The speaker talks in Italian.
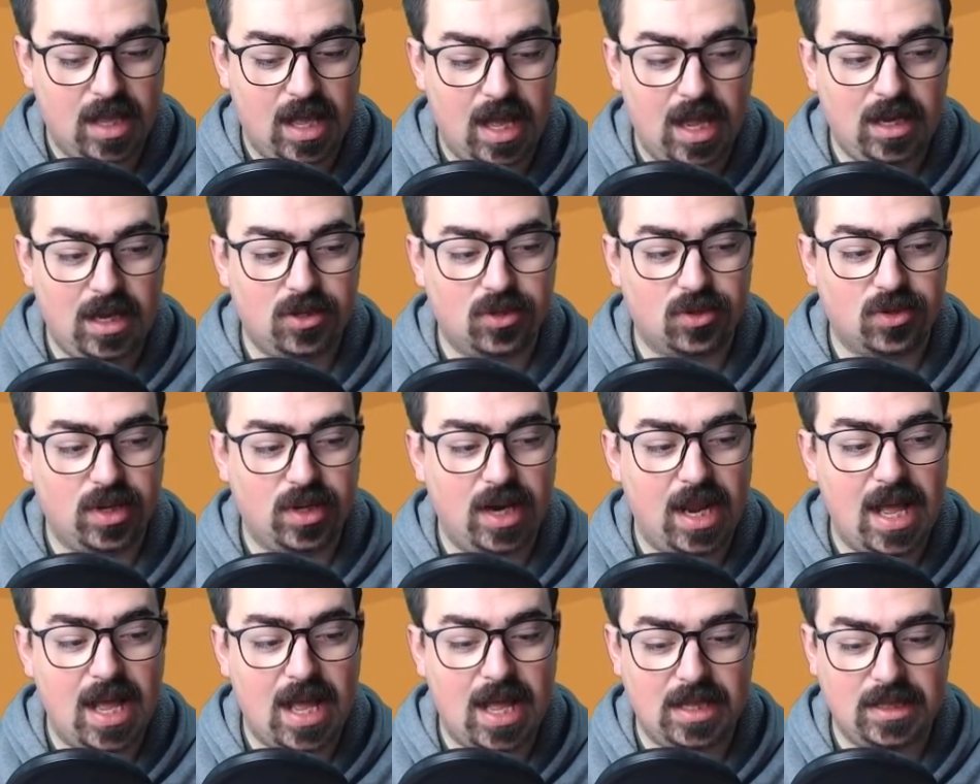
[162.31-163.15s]

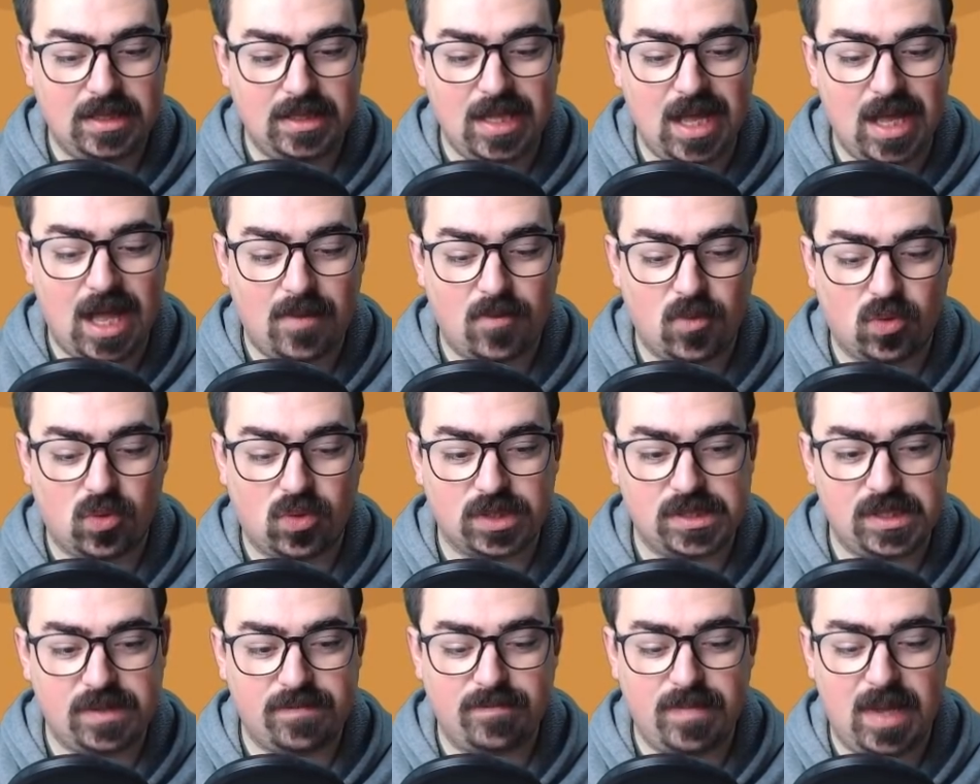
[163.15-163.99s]
Allora andiamo
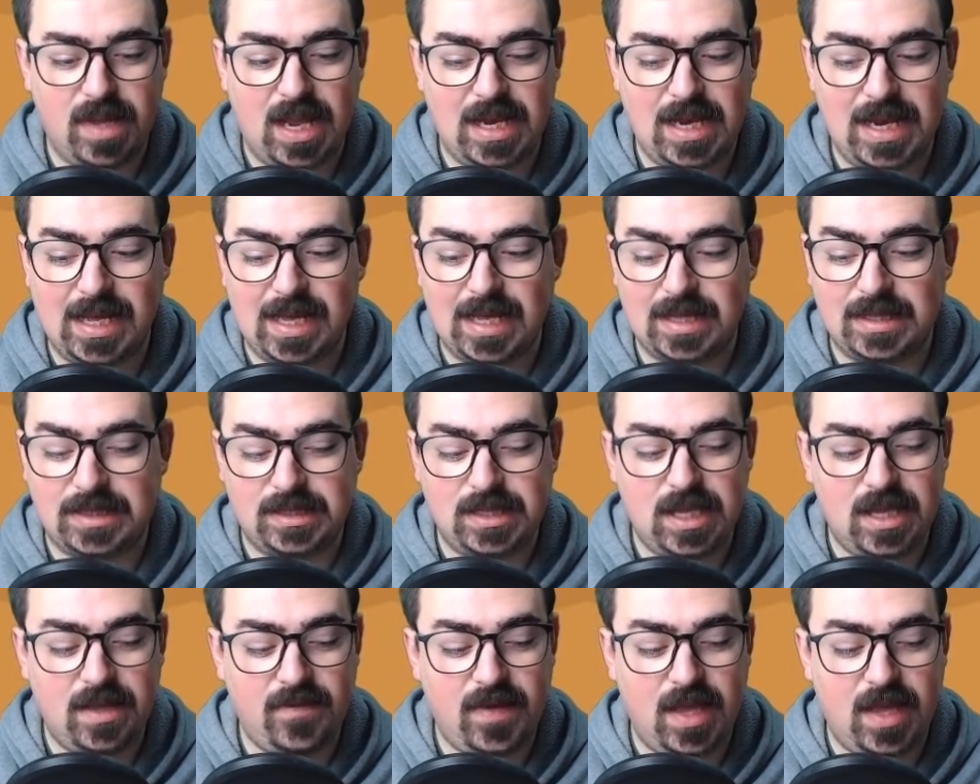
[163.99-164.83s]
così belli
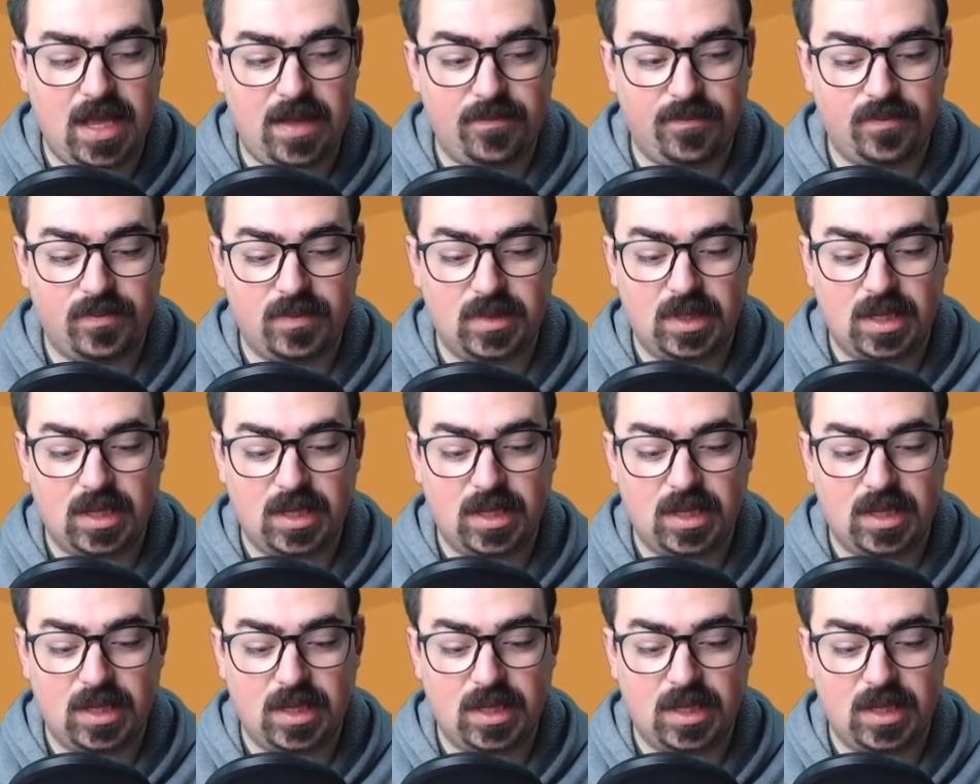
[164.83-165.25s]
cattivi